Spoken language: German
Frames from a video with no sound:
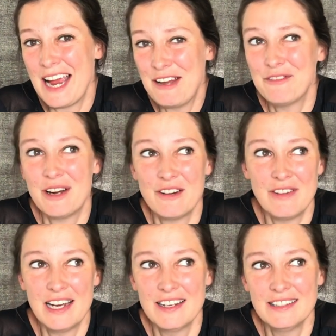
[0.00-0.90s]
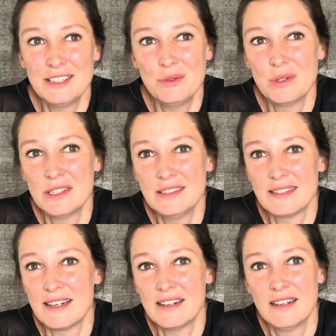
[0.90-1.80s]
einfach weil er nicht nur
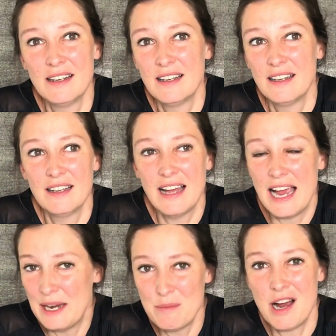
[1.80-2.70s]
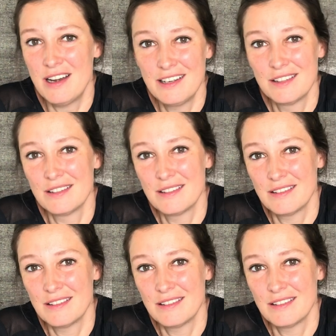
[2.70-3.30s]
dieser einmalige,